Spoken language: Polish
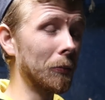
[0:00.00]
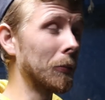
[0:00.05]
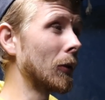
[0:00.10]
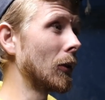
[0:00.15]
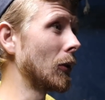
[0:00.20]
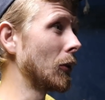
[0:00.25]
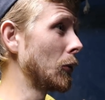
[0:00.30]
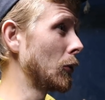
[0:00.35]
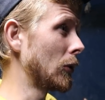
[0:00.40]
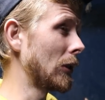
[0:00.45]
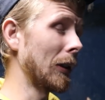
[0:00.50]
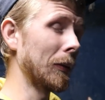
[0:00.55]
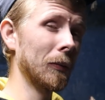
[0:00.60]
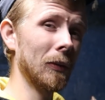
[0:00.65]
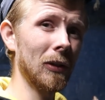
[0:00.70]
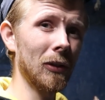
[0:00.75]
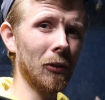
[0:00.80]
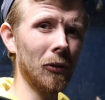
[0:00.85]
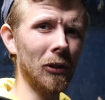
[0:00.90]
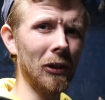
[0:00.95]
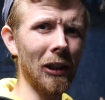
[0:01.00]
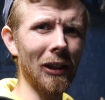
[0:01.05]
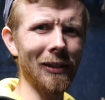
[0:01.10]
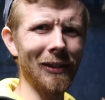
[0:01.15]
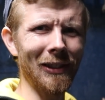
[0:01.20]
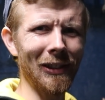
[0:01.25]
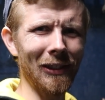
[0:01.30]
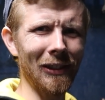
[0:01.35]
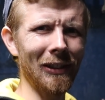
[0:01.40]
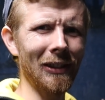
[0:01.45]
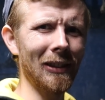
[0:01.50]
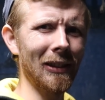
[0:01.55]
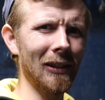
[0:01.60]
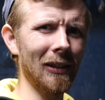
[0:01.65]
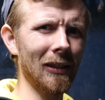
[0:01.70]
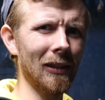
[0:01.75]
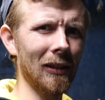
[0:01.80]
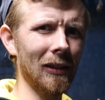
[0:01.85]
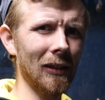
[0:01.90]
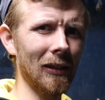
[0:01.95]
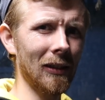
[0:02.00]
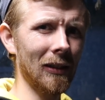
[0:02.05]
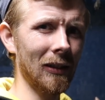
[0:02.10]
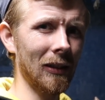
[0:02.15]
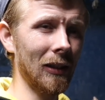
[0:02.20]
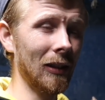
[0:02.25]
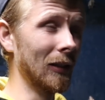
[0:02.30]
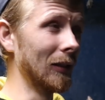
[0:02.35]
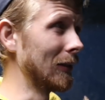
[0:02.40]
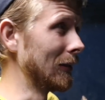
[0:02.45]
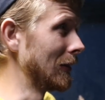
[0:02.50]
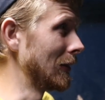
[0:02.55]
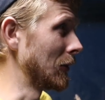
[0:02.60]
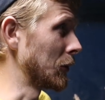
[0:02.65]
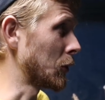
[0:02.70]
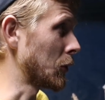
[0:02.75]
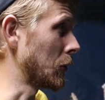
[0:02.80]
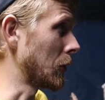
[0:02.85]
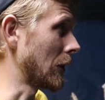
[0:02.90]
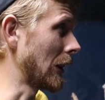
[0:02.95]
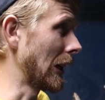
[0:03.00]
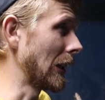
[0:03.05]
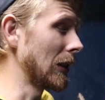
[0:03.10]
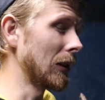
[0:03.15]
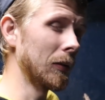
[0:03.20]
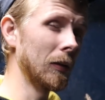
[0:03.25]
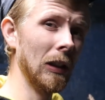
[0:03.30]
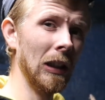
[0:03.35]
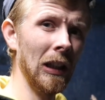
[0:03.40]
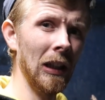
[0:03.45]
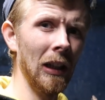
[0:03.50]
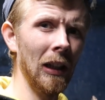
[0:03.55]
bo już tam sąsiedzi y, no, już kukają.